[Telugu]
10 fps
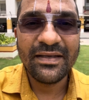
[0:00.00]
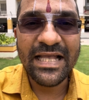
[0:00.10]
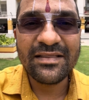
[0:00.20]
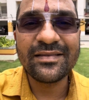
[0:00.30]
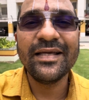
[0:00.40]

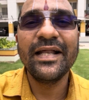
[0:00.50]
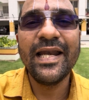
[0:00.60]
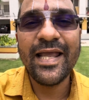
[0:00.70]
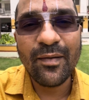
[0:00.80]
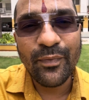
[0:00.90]
ఎంత
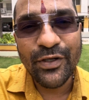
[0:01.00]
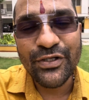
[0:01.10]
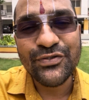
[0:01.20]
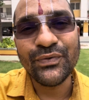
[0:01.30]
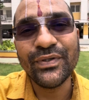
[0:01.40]
ఎర్లీగా పెళ్లి
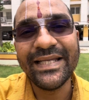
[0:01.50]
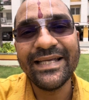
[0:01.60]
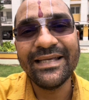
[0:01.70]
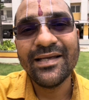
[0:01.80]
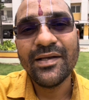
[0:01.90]
చేసుకొని
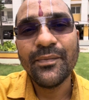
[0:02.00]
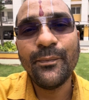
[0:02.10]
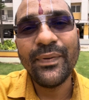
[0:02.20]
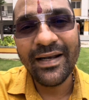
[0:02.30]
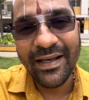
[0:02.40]

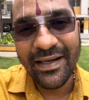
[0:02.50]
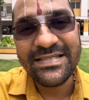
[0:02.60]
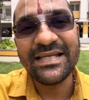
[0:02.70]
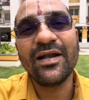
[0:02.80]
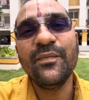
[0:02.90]
పిల్లల్ని
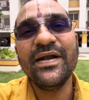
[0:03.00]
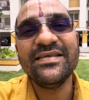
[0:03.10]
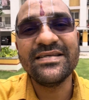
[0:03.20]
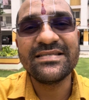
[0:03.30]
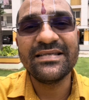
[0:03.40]
సెటిల్మెంట్
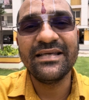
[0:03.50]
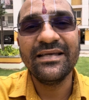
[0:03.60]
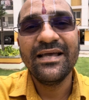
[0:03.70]
చేసి